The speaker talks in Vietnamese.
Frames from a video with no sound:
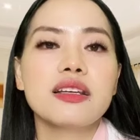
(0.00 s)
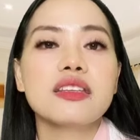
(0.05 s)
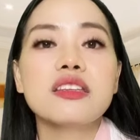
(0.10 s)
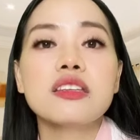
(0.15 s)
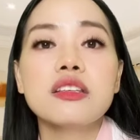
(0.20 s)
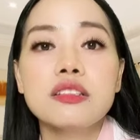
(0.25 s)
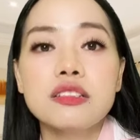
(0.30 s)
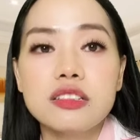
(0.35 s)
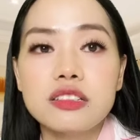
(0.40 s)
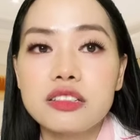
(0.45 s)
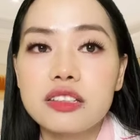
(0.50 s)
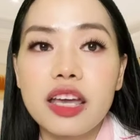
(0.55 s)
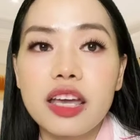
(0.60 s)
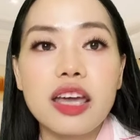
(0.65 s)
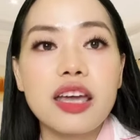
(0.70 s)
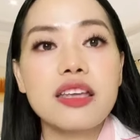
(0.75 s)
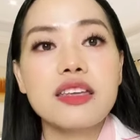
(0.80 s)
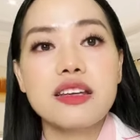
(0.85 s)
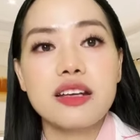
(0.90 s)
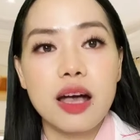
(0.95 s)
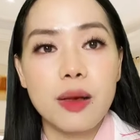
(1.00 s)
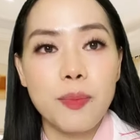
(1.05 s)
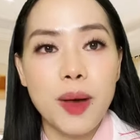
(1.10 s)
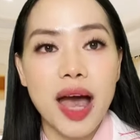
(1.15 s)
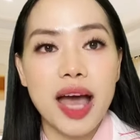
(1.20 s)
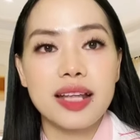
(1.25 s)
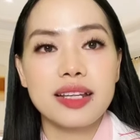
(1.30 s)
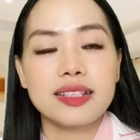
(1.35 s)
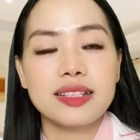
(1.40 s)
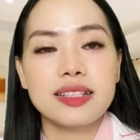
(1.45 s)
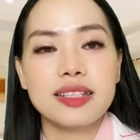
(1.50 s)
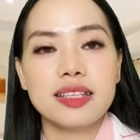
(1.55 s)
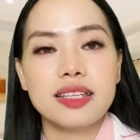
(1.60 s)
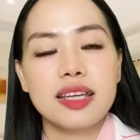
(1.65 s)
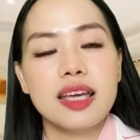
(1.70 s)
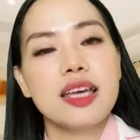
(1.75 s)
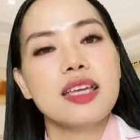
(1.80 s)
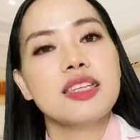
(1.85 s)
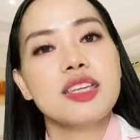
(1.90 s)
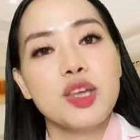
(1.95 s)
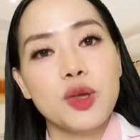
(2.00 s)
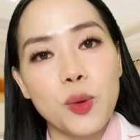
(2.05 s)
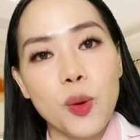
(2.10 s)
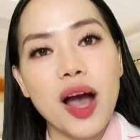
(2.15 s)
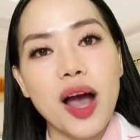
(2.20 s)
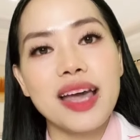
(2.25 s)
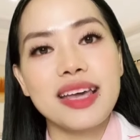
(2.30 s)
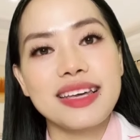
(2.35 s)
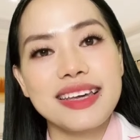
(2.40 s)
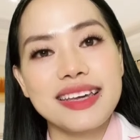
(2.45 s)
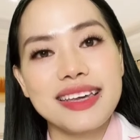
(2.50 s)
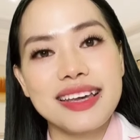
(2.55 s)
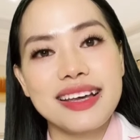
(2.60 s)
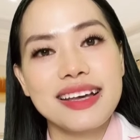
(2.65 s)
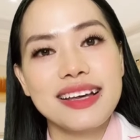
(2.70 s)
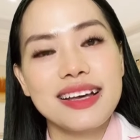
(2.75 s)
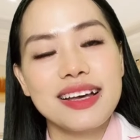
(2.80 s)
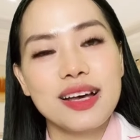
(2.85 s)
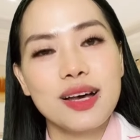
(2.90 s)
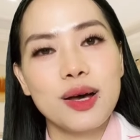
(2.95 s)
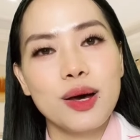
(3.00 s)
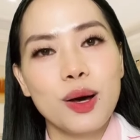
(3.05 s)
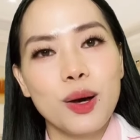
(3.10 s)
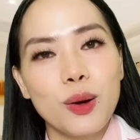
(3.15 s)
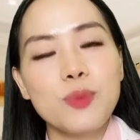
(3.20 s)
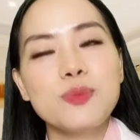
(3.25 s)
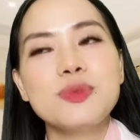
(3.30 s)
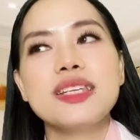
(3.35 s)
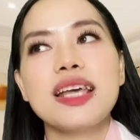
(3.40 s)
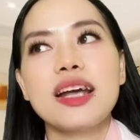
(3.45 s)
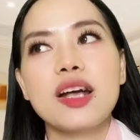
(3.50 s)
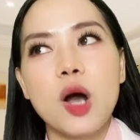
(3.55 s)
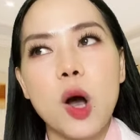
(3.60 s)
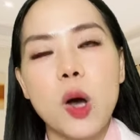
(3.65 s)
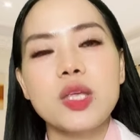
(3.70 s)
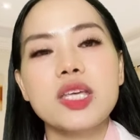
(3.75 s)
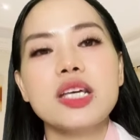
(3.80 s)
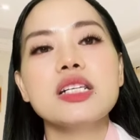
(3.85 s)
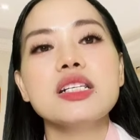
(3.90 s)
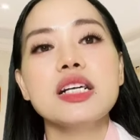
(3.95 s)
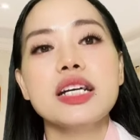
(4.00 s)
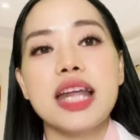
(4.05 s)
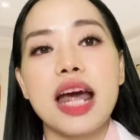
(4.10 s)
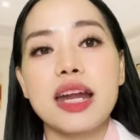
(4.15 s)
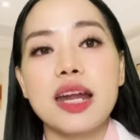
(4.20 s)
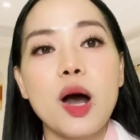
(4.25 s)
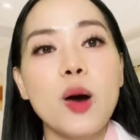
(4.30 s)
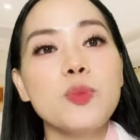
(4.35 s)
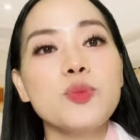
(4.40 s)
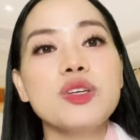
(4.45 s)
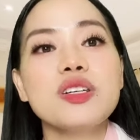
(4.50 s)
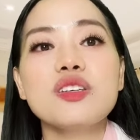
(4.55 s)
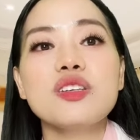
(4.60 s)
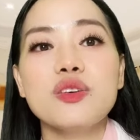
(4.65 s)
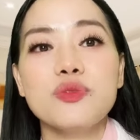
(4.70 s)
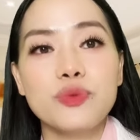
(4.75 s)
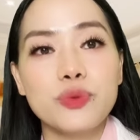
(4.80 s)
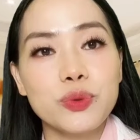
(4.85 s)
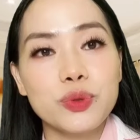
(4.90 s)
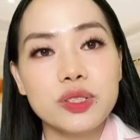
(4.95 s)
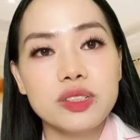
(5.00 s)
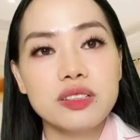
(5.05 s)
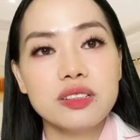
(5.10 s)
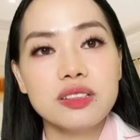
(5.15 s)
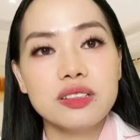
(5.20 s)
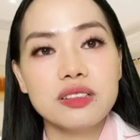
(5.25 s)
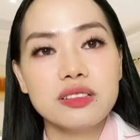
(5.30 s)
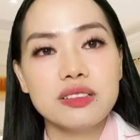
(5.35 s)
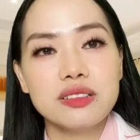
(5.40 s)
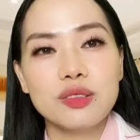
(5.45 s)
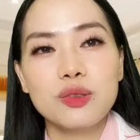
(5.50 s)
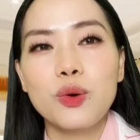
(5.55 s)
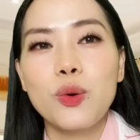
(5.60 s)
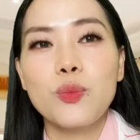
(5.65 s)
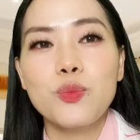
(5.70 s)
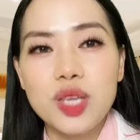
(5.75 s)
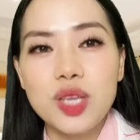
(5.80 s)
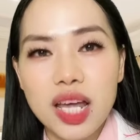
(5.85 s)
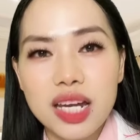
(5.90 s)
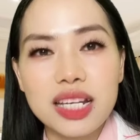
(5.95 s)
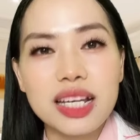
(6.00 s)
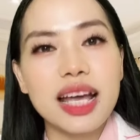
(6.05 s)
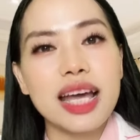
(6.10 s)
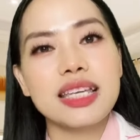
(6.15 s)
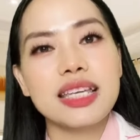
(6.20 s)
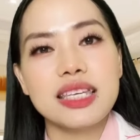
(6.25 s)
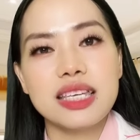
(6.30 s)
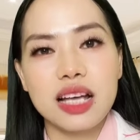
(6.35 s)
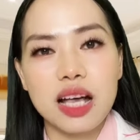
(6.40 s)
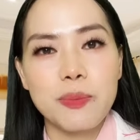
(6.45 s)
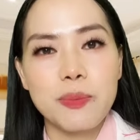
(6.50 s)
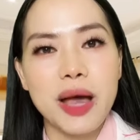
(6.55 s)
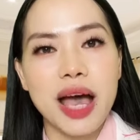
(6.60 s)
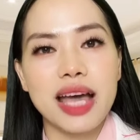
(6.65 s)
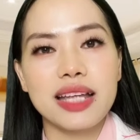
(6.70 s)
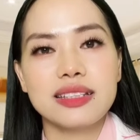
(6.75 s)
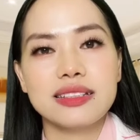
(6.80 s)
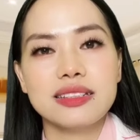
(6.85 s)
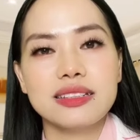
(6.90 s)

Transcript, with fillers: tử tế như các bạn, thì ngoài kia cũng sẽ có những người đàn ông, những người phụ nữ cũng nhân cách như các bạn,